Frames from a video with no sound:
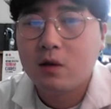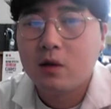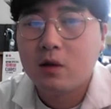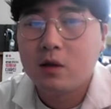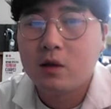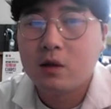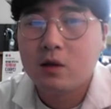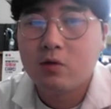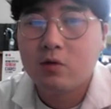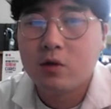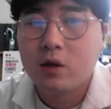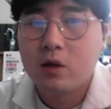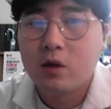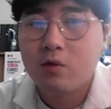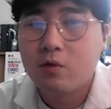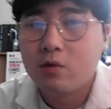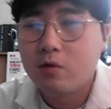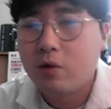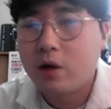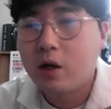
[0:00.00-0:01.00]
이
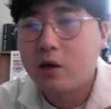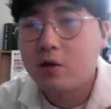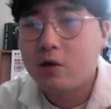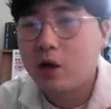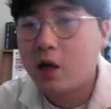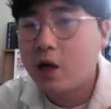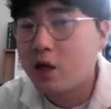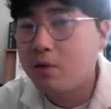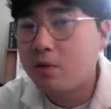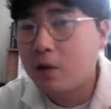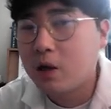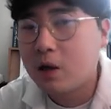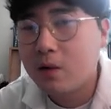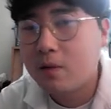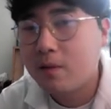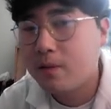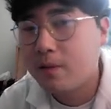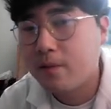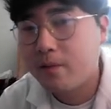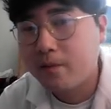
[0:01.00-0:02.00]
친구는 외래종이 아닙니다.
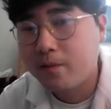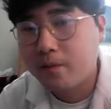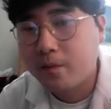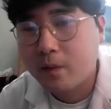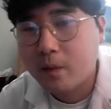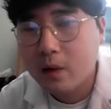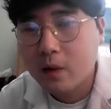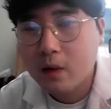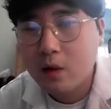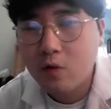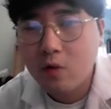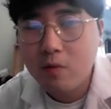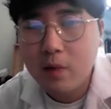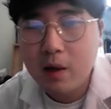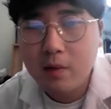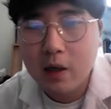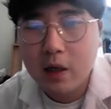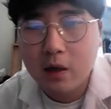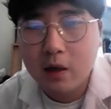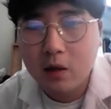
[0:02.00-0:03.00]

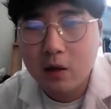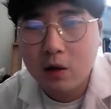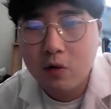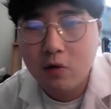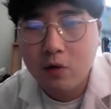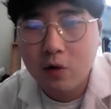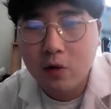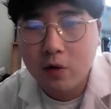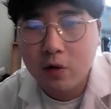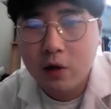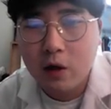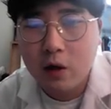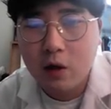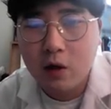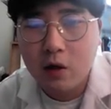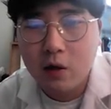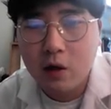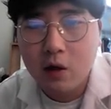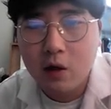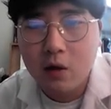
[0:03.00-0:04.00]
꽃매미 같은 경우는 어떻게
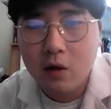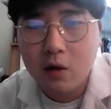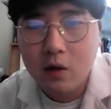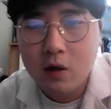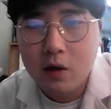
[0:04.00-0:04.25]
생겼나요?